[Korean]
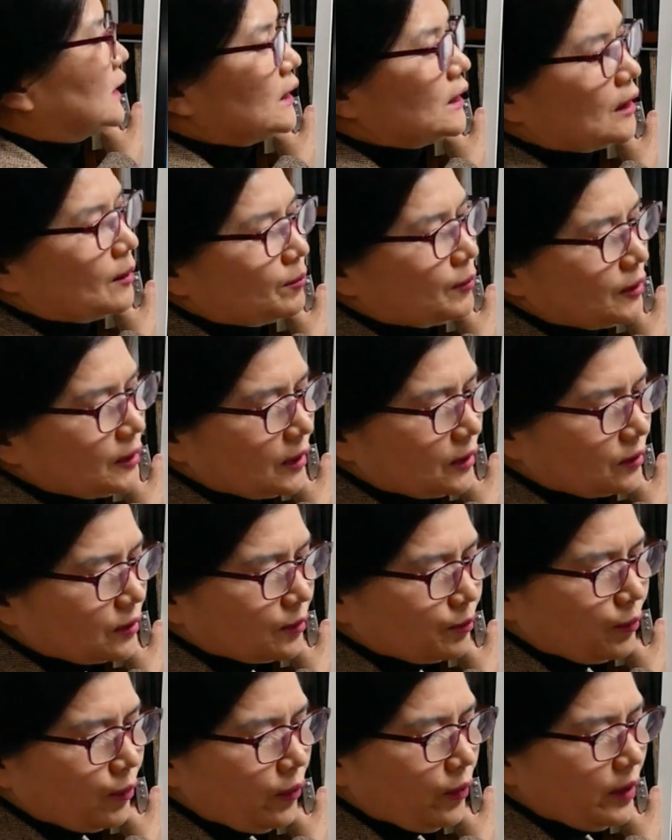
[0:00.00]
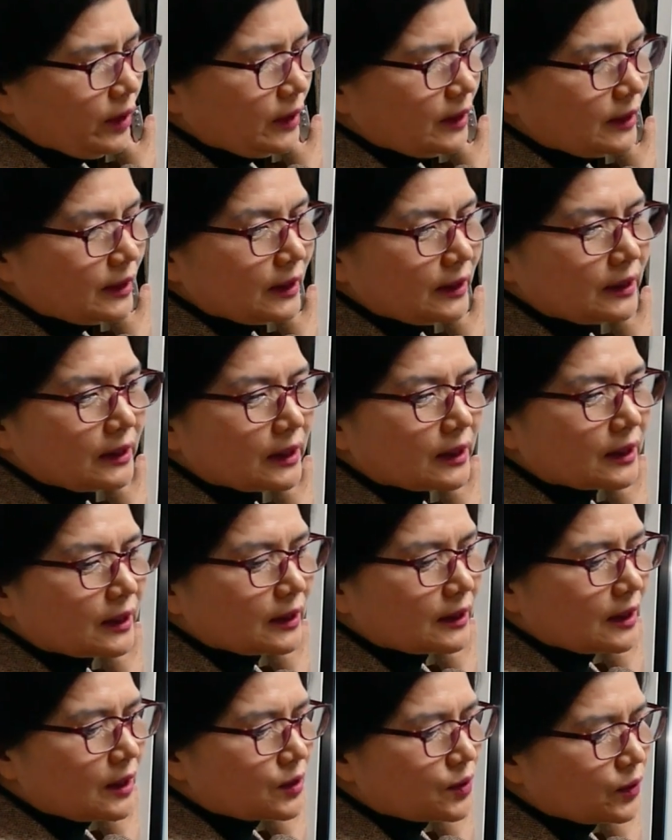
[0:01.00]
지난번에도 포일이라는 그
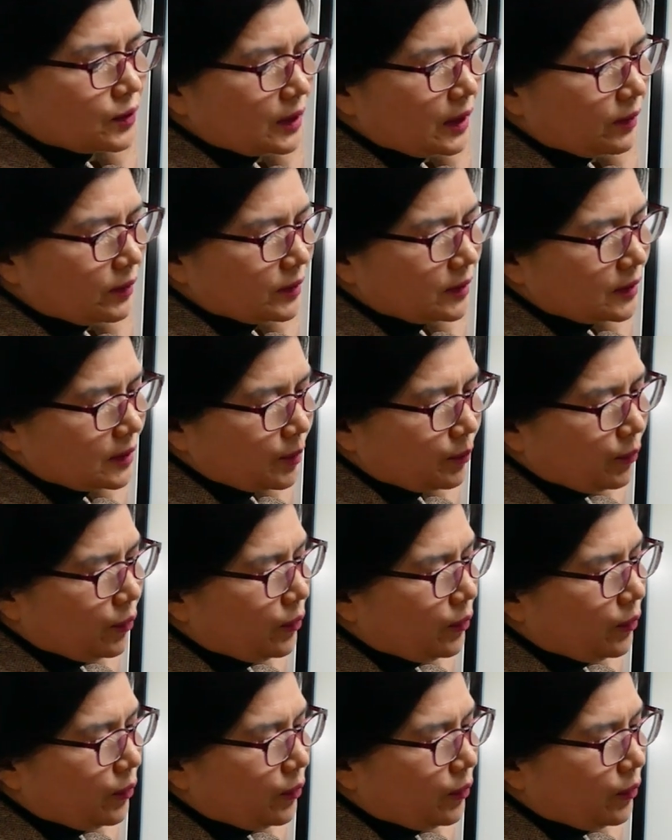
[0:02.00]
얘기가 계속 나왔는데,